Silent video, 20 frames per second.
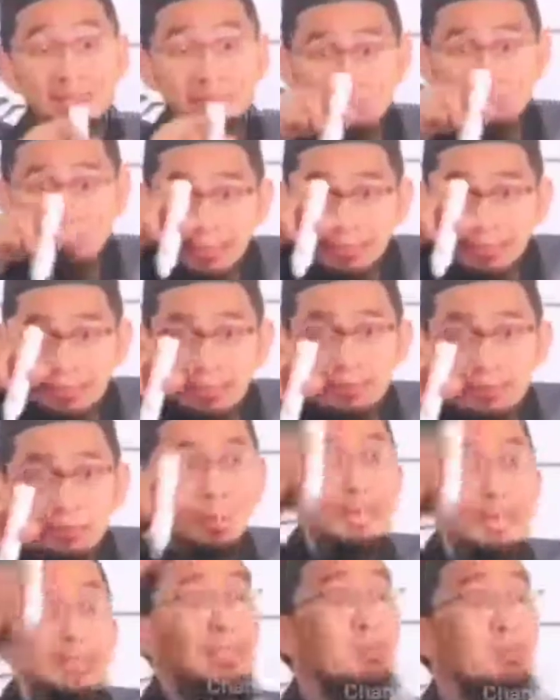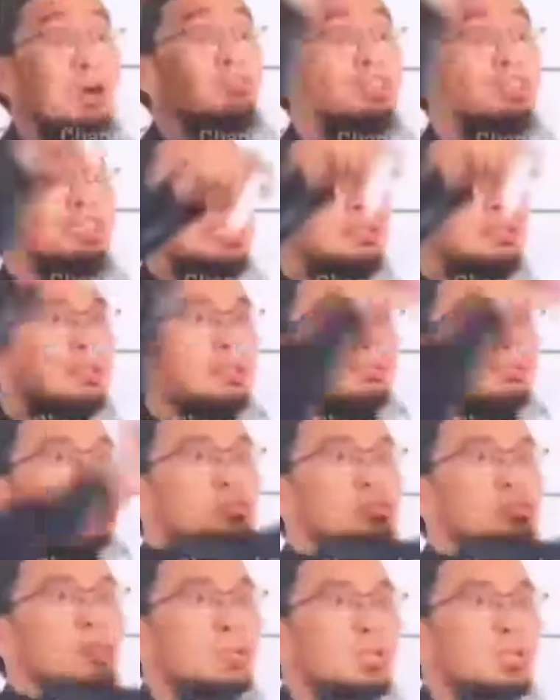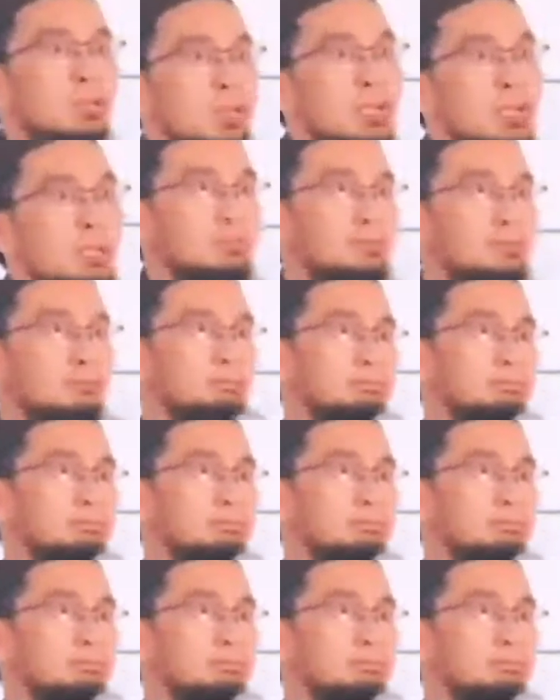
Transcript: Anda memerankan itu, Anda diwafatkan oleh Allah Subhanahu Wa Taala.